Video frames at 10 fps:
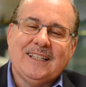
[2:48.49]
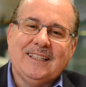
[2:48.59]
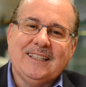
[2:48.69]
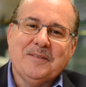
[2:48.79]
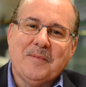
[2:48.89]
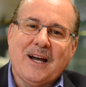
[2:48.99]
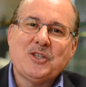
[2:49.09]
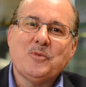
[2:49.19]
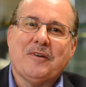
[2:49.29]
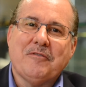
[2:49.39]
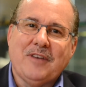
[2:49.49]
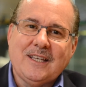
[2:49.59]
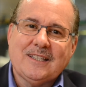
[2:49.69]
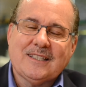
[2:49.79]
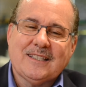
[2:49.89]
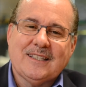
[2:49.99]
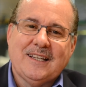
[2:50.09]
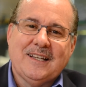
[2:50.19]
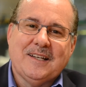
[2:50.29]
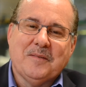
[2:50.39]
de mais uma vez
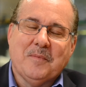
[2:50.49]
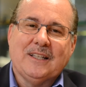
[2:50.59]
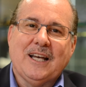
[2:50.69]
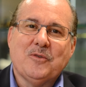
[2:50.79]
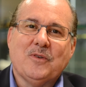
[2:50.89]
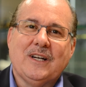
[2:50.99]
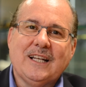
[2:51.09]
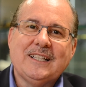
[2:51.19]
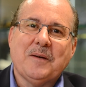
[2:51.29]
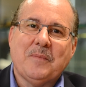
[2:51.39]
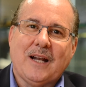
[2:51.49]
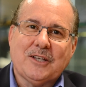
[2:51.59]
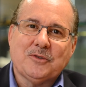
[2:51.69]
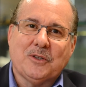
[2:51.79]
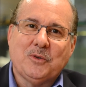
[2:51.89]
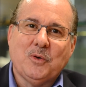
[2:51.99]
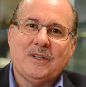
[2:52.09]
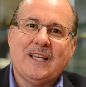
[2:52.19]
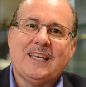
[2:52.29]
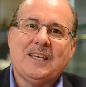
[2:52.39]
mandar um grande abraço a
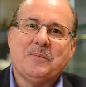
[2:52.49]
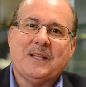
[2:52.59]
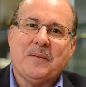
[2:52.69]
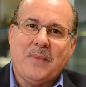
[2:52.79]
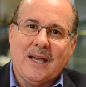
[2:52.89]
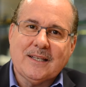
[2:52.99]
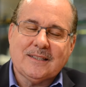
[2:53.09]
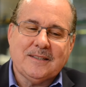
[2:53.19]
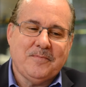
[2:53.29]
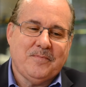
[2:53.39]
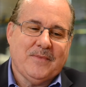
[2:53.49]
toda a equipe da PESA,